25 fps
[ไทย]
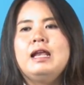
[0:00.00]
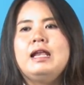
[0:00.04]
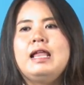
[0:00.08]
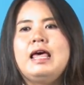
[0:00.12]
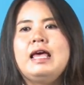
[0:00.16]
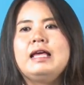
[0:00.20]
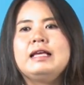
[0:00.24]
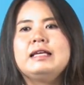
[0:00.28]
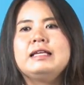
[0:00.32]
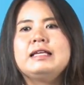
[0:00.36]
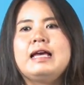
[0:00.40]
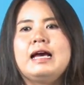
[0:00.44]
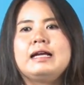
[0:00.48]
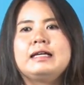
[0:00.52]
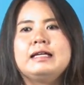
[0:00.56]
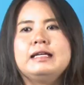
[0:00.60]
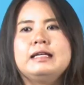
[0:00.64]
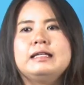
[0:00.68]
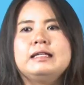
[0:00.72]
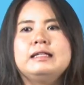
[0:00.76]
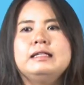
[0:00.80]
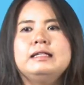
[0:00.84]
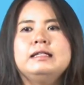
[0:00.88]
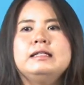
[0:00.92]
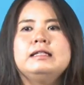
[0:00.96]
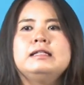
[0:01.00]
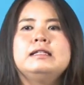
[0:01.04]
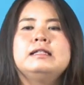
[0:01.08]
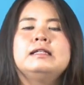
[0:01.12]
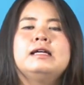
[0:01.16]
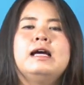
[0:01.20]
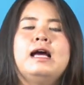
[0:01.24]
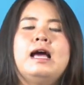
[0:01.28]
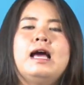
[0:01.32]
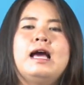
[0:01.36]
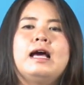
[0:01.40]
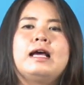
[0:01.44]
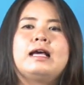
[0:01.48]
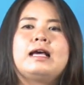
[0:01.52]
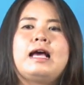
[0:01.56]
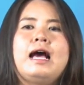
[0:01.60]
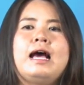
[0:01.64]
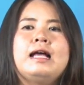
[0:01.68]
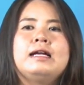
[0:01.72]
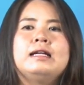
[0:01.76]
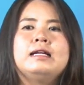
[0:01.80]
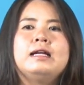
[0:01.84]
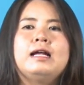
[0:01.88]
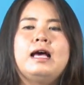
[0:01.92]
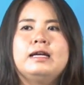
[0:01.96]
และอีกอย่างหนึ่งคือ
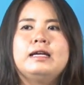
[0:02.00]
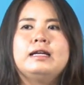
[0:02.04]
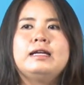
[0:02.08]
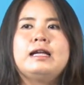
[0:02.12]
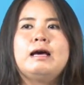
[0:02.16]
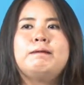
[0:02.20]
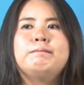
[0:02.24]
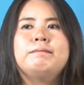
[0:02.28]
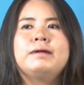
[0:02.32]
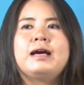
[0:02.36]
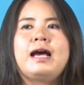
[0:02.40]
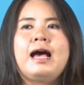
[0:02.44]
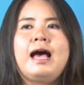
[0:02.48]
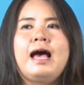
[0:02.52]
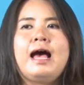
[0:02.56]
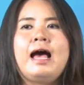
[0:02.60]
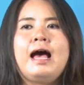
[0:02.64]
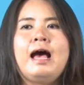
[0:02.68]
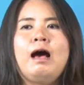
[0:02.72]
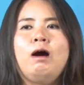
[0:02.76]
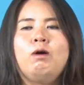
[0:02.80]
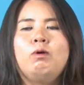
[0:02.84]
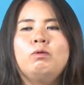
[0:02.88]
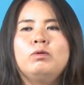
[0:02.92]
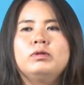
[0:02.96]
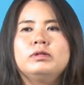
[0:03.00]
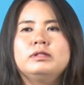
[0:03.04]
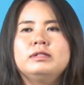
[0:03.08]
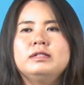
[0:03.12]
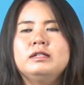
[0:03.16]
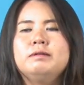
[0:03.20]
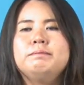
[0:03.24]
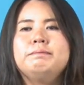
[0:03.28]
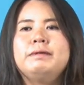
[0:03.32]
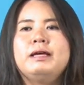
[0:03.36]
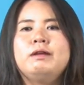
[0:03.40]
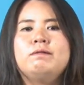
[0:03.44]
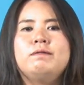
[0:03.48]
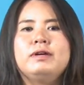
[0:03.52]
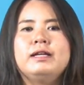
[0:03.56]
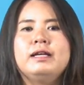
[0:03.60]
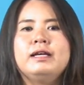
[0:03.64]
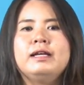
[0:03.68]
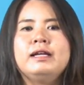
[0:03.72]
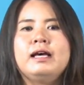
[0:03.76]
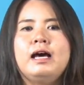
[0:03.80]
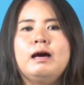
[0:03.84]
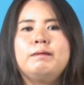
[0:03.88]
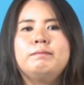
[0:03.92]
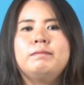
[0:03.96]
การนำข้าวซึ่งเป็นวัฒ
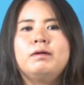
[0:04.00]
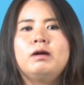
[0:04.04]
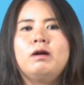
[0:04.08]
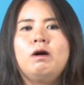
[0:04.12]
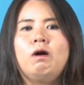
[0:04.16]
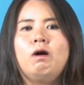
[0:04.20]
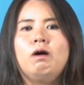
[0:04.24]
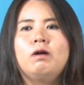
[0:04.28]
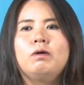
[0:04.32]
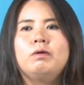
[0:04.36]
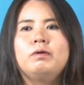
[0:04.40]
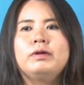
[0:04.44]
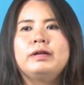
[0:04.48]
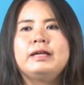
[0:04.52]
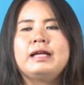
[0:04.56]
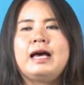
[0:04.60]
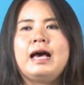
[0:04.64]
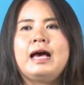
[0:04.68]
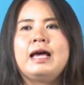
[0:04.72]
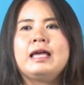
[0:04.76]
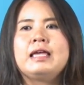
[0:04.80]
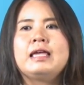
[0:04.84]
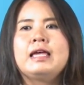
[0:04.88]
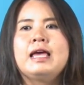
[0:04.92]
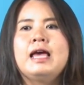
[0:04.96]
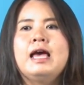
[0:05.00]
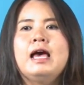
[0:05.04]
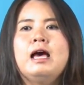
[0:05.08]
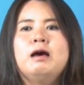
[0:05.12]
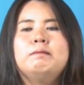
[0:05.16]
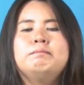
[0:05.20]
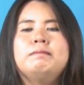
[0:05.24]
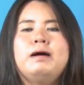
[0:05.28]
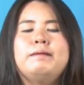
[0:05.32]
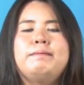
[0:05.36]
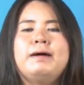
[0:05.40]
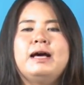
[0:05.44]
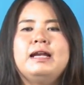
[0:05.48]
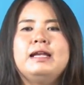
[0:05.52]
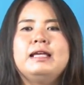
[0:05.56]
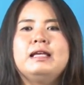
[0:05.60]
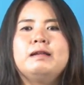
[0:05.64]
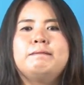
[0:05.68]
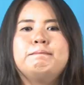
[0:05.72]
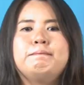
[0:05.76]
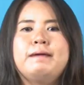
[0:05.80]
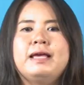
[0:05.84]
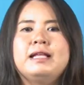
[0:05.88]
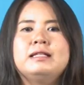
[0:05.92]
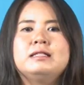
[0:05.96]
นธรรมของคนไทยมาผ
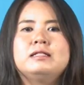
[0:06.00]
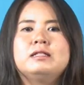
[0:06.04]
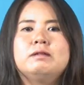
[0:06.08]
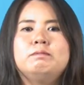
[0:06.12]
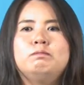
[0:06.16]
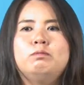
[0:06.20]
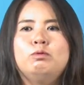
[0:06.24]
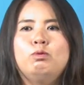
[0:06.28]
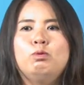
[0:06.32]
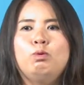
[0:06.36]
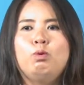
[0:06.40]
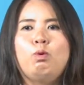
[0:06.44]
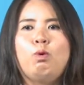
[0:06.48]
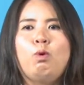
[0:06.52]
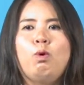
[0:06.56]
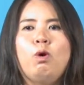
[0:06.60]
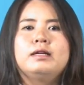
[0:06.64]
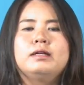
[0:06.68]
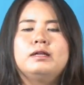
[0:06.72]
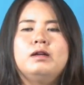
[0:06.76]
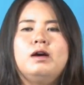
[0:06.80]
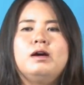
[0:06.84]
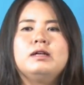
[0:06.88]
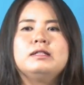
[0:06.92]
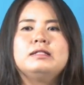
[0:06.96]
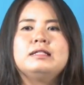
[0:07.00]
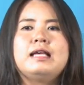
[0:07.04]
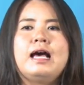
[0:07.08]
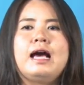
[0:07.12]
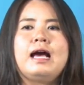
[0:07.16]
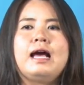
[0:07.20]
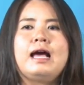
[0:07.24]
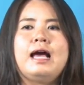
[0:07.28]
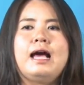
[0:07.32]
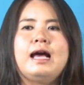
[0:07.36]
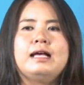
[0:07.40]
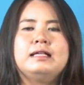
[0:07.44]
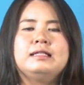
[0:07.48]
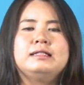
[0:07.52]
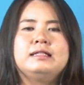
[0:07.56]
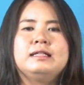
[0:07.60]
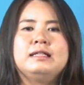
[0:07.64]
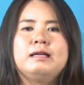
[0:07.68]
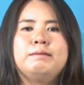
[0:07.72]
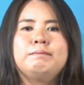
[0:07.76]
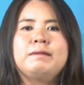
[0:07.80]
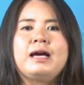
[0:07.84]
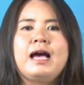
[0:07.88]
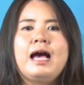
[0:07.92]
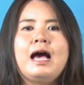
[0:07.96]
ลิตเป็นสบู่ นอกจากหารจะ
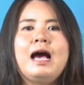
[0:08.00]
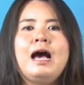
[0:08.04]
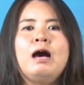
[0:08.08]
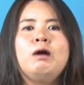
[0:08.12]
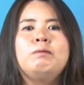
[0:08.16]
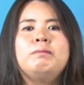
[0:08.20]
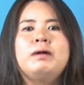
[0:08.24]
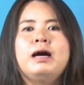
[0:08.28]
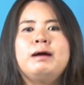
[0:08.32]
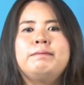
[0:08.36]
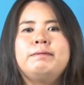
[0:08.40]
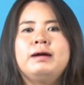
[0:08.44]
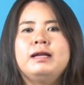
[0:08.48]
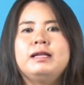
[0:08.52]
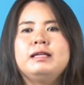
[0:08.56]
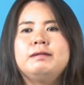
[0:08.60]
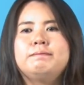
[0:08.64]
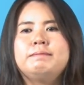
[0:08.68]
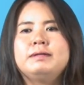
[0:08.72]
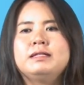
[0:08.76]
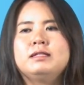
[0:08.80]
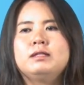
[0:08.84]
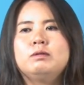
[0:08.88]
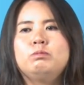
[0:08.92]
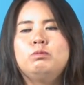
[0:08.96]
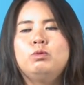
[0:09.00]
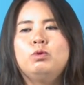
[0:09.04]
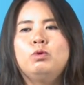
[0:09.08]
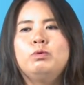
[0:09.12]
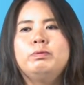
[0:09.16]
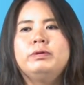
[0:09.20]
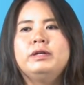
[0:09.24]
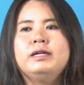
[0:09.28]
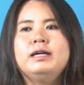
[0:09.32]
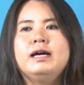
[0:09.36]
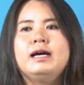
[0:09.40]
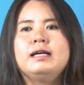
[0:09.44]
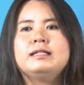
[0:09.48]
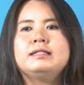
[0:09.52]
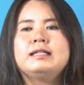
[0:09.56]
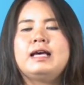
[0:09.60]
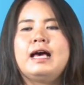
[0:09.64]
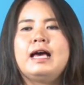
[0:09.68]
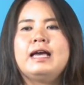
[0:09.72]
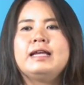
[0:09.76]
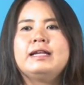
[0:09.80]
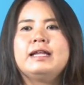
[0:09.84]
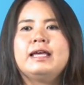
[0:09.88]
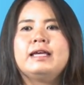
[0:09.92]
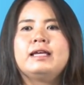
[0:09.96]
นำข้าวมาผลิตเป็นสบู่ เพื่อ
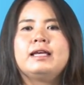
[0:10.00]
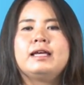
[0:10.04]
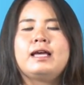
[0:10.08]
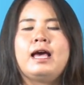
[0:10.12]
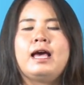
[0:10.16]
ใช้ใน